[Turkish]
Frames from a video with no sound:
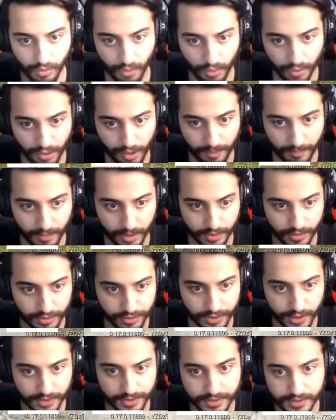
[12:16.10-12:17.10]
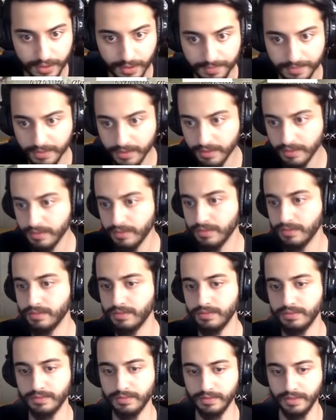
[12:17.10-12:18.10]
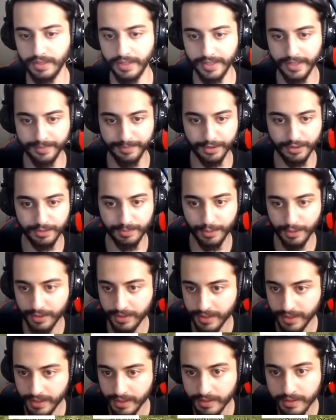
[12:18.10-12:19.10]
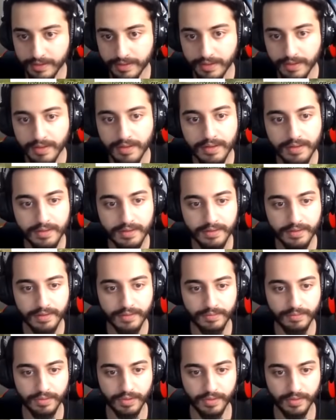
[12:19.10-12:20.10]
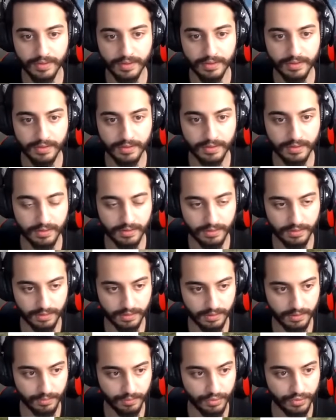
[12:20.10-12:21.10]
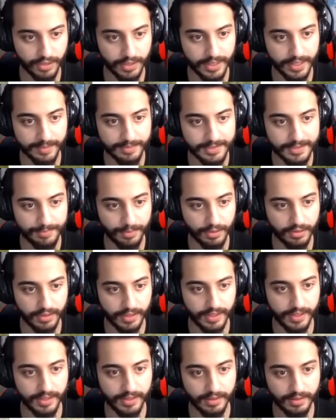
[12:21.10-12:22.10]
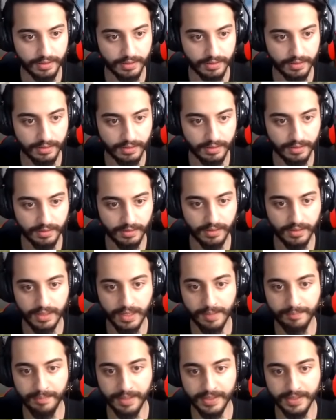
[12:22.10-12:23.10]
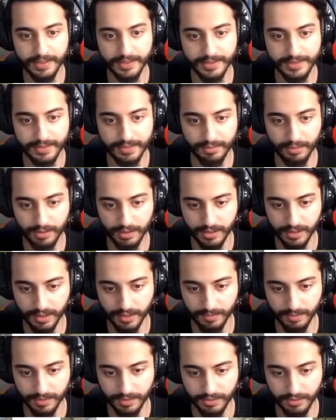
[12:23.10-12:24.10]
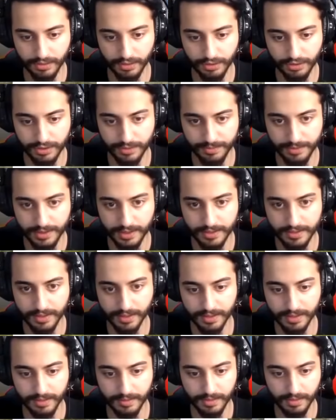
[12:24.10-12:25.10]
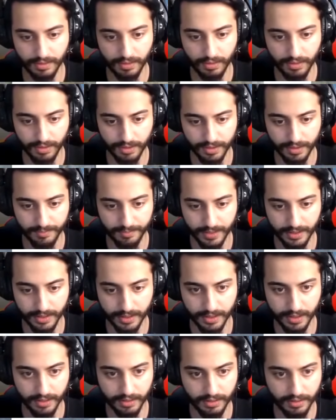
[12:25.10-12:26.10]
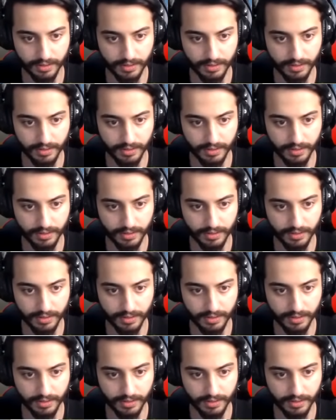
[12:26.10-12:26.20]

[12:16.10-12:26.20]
O da Michael Jackson yaptı. Edebatı bak ki. Aha. Bu da var. Bunların hepsi bot la. Lan ben de sizi böyle kalabalık görünce bir şey sandım. Aa adam benle geli.